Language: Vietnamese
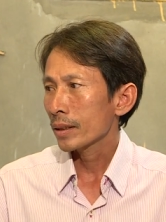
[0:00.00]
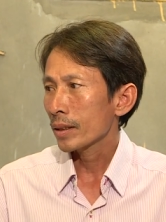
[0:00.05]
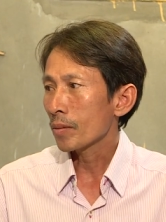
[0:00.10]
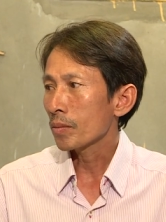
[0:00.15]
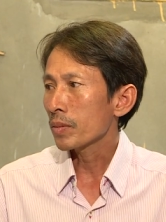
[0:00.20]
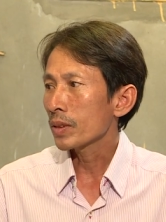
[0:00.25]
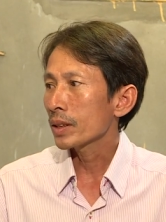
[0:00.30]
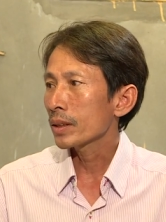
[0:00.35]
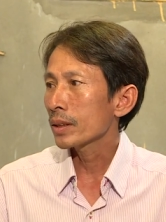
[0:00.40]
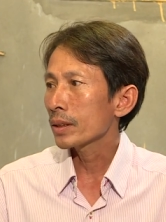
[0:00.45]

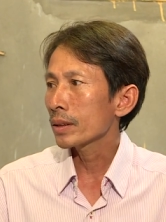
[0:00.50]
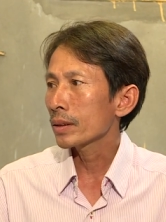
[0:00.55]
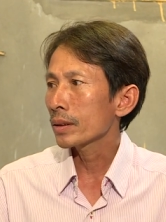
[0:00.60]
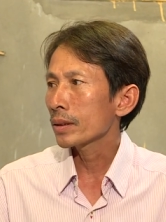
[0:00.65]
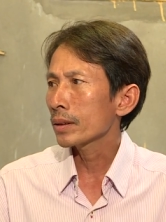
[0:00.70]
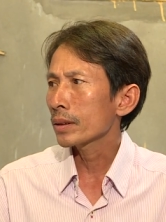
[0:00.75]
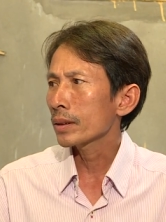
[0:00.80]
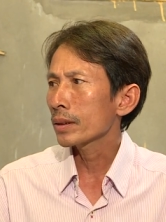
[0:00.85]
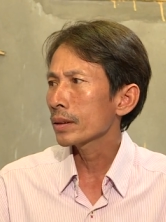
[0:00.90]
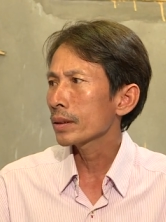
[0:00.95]

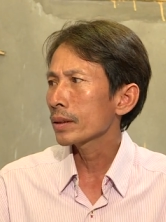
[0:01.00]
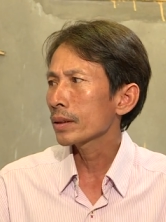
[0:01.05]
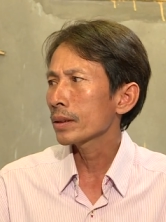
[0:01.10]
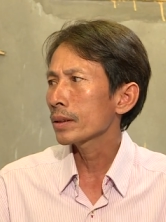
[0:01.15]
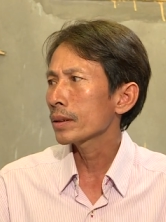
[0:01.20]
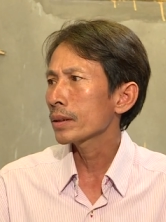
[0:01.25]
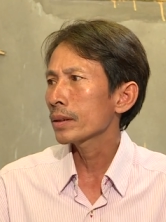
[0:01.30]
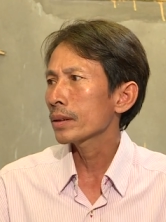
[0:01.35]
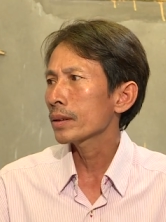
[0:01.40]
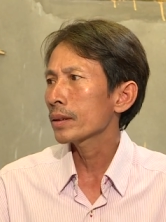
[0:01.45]

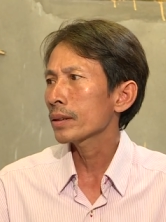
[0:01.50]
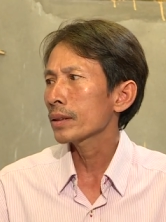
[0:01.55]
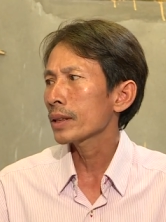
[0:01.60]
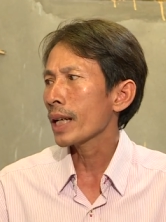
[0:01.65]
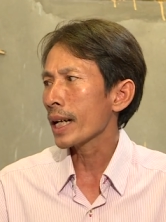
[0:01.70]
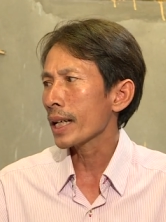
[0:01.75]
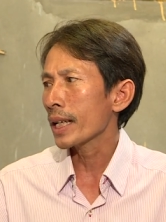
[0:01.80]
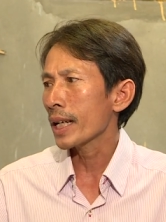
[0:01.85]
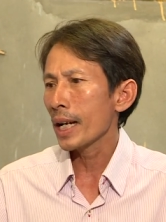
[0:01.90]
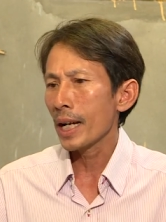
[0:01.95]
cũng
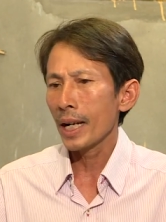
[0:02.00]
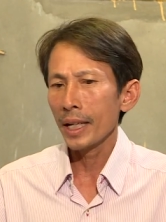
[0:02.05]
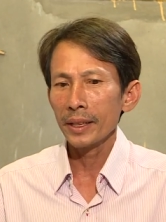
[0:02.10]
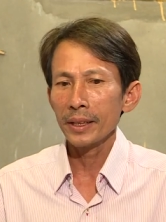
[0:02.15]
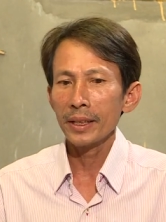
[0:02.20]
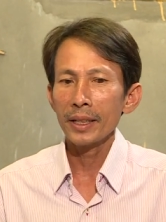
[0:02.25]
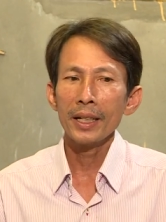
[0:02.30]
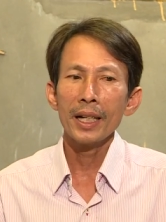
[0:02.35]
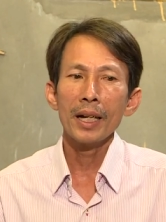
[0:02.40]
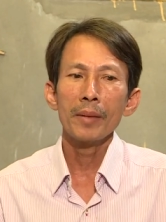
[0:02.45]
đặt
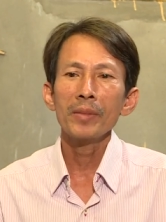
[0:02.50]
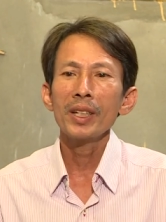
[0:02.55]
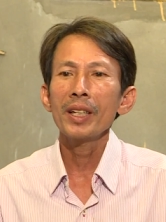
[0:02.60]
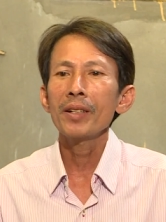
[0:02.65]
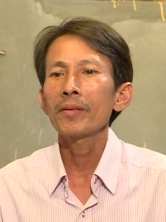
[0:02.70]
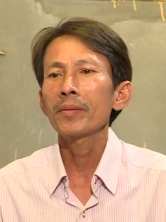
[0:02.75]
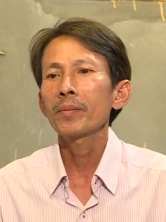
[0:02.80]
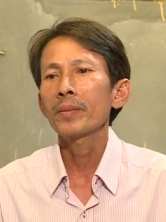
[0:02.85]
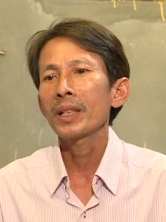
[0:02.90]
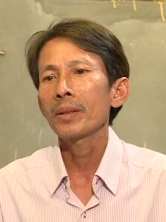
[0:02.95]
hàng là làm
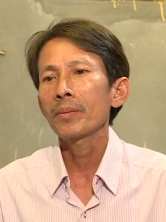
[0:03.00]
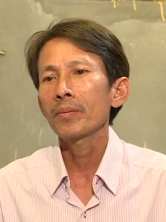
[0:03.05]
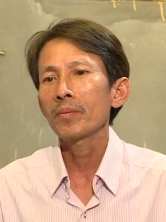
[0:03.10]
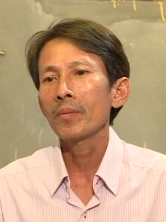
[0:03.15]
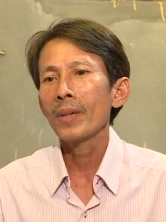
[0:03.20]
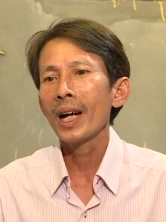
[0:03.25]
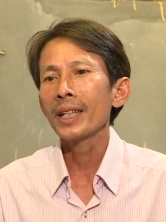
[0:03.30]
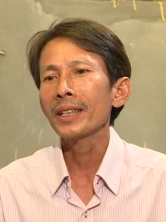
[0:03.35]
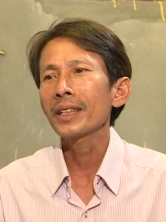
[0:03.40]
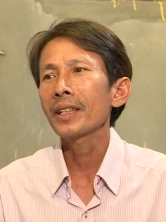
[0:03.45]
nhiêu
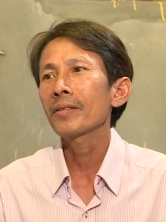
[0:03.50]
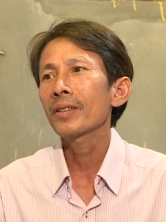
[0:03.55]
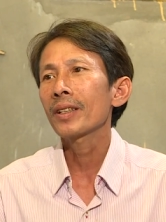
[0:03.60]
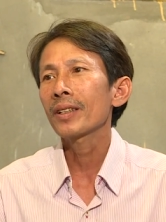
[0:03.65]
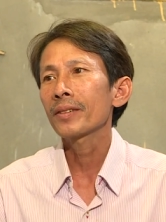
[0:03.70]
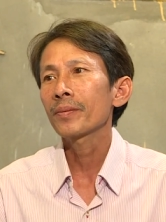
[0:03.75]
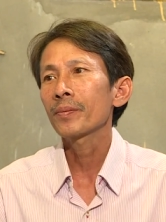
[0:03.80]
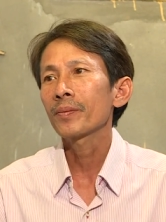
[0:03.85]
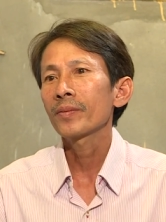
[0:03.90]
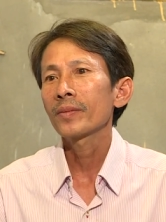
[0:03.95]
mình bán nhiêu
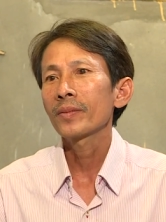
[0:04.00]
thôi.